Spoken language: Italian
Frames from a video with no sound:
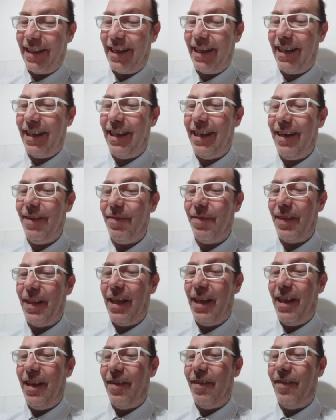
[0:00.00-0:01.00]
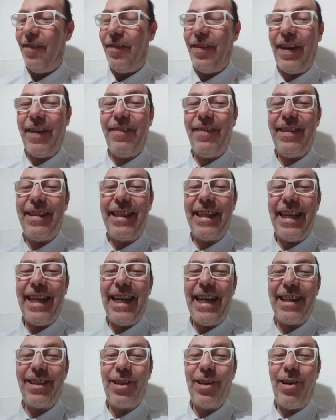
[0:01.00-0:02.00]
di
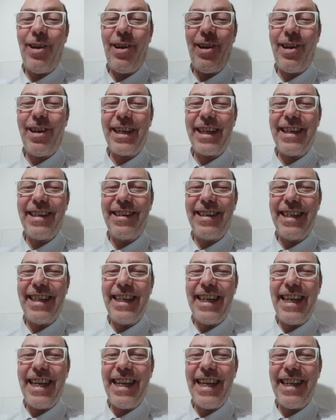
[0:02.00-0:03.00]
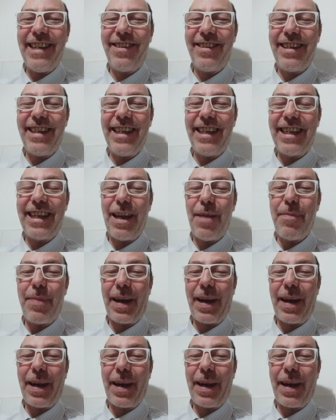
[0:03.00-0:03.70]
ventilatori cinesi che